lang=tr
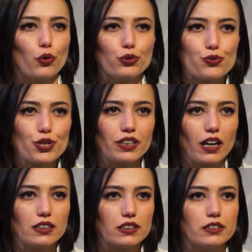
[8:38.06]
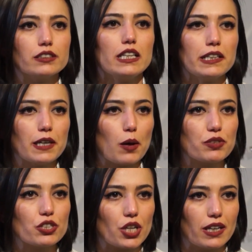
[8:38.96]
Oyuncu adaylarının ilk
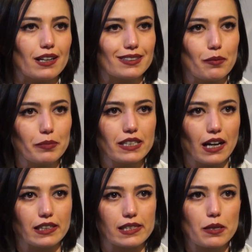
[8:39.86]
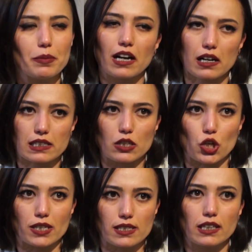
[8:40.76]
yaptığı şeylerden bir tanesi de bir kast
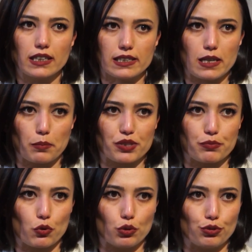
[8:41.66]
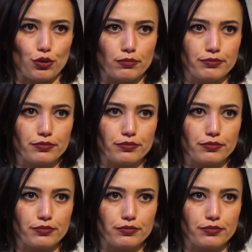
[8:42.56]
ajansına kayıt yaptırmak oluyor.